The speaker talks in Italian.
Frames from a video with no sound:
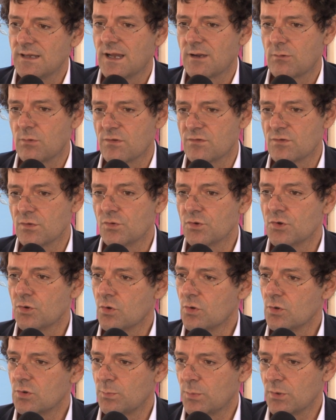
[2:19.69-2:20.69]
a questo voto
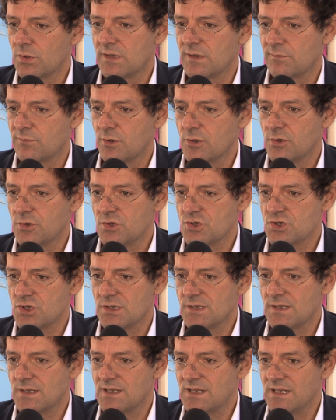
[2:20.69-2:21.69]
col portafoglio dei
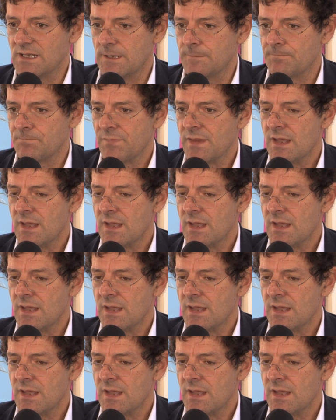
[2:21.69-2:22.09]
cittadini.